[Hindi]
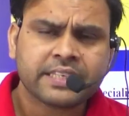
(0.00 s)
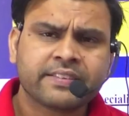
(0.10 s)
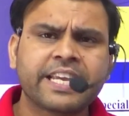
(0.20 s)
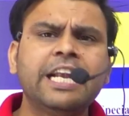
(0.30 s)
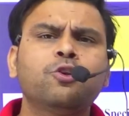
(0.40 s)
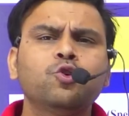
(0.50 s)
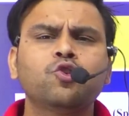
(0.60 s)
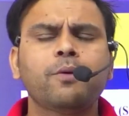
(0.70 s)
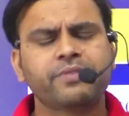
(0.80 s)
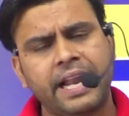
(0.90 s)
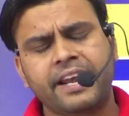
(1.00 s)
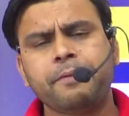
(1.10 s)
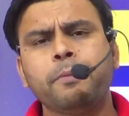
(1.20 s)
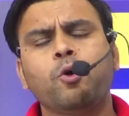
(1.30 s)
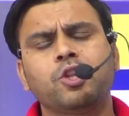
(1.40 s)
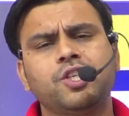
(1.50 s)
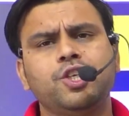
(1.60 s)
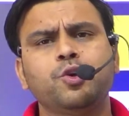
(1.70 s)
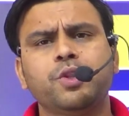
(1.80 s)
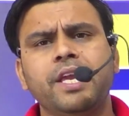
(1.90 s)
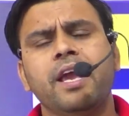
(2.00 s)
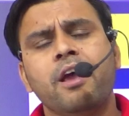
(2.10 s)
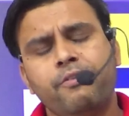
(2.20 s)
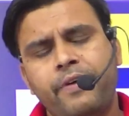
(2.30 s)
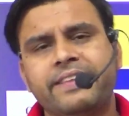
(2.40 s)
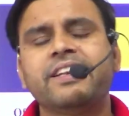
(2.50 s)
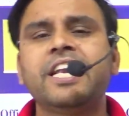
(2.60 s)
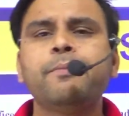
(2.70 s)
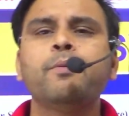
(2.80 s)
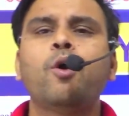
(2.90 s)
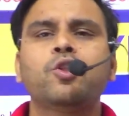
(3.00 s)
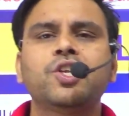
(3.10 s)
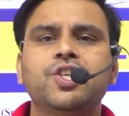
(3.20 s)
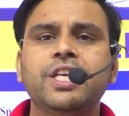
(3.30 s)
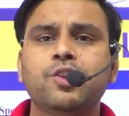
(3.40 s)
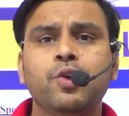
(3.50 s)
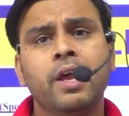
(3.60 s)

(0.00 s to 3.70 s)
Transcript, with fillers: स्केल टू जॉब सैलरी भी बहुत अच्छी होती है फैसिलिटी भी बहुत अच्छी है तो